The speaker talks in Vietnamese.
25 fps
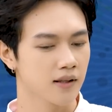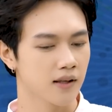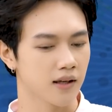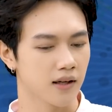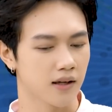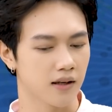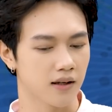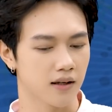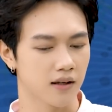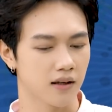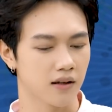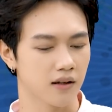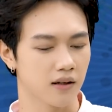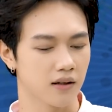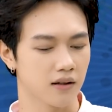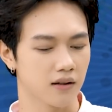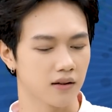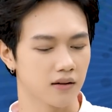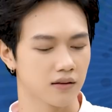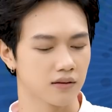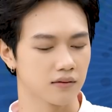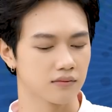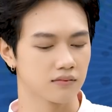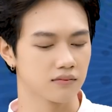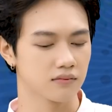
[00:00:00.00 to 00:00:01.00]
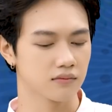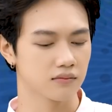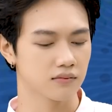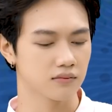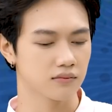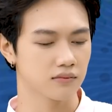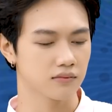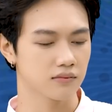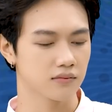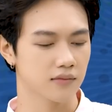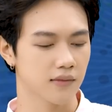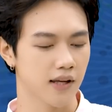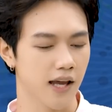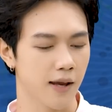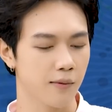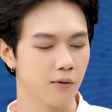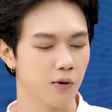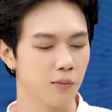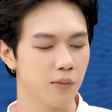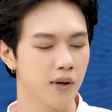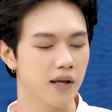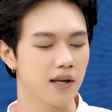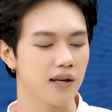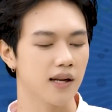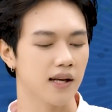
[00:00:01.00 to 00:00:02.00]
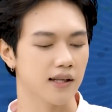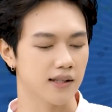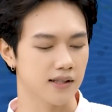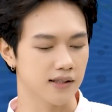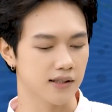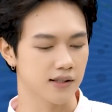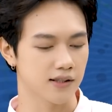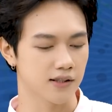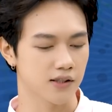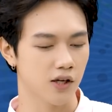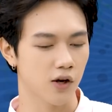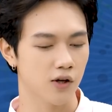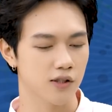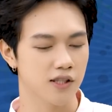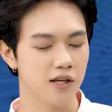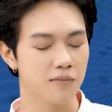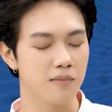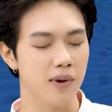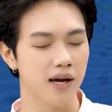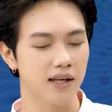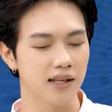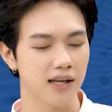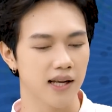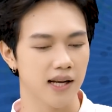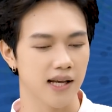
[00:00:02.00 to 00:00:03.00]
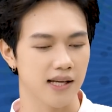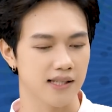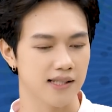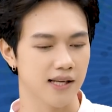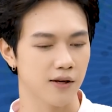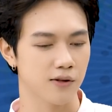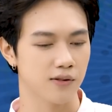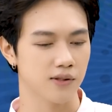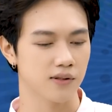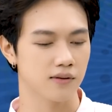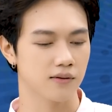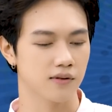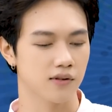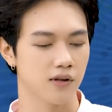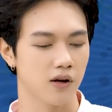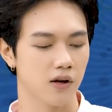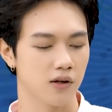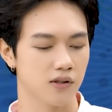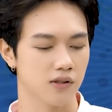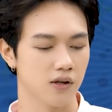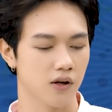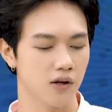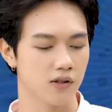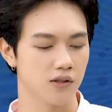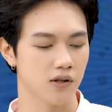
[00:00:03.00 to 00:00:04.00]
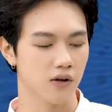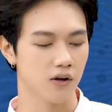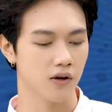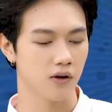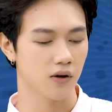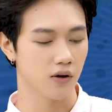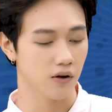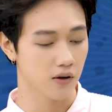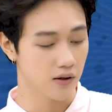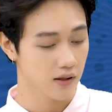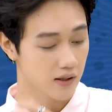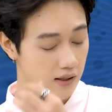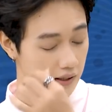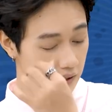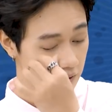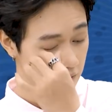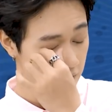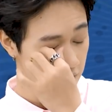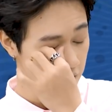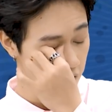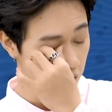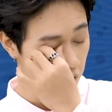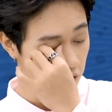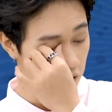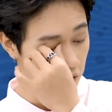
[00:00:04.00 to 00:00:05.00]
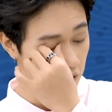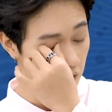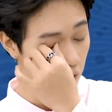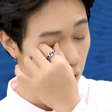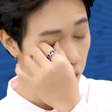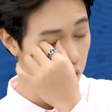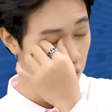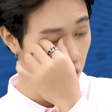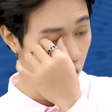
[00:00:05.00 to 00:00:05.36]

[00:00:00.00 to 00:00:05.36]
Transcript: uh, em không biết là do trước mắt hay là do do do do do từ lâu